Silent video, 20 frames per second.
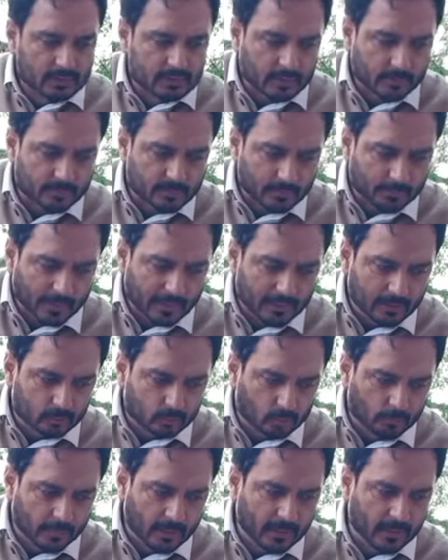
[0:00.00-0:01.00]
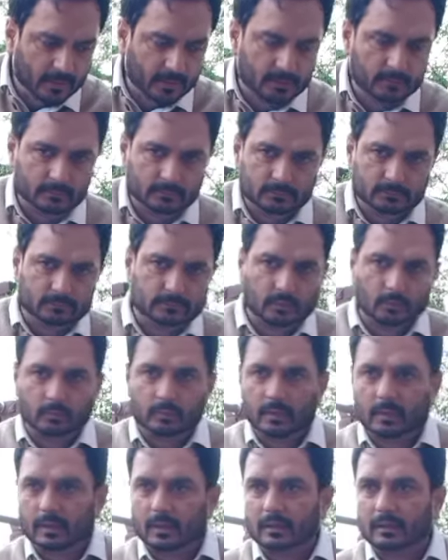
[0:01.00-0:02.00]
सबसे पहले तो मैं
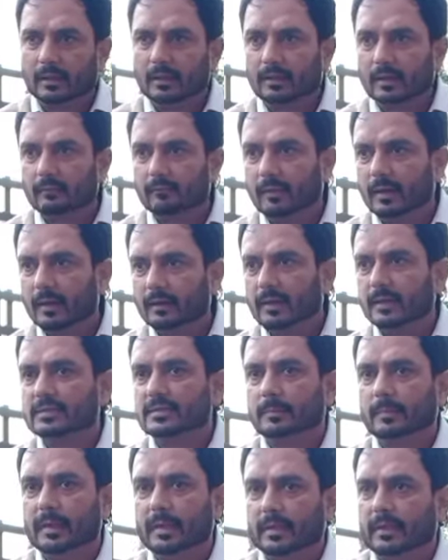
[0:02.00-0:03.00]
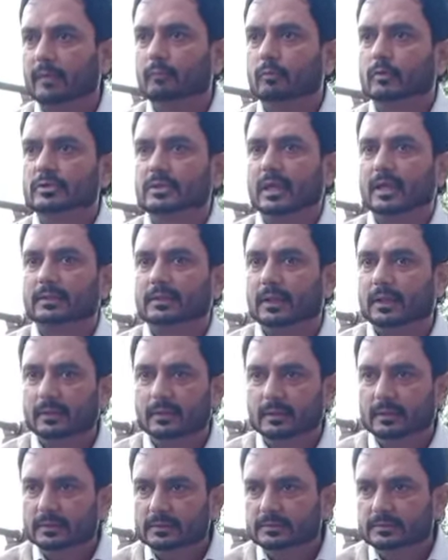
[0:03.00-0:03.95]
क्योंकि करगिल के वार के समय एक ही वो साल था